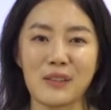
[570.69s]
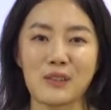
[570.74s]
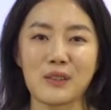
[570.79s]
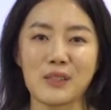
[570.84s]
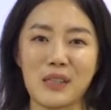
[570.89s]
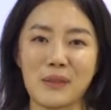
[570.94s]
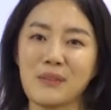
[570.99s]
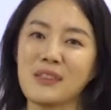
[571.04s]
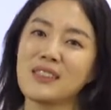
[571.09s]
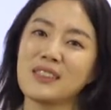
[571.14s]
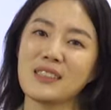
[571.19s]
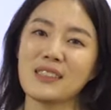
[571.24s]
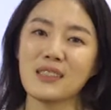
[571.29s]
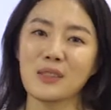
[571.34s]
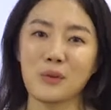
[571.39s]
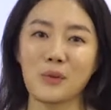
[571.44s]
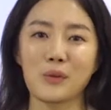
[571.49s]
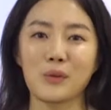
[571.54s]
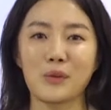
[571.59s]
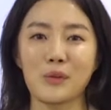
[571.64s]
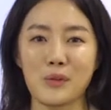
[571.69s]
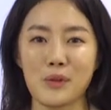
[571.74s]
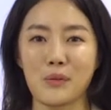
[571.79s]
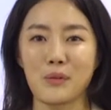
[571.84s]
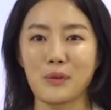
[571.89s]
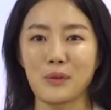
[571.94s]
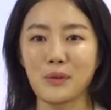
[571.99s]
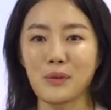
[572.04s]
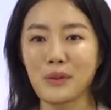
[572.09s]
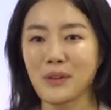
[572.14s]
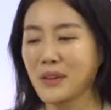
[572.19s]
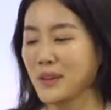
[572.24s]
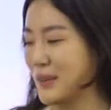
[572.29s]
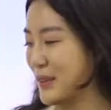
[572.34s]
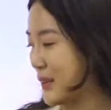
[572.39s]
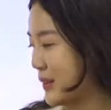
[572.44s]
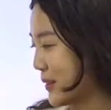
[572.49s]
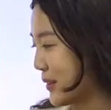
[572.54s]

아주 재미있는 공통점으로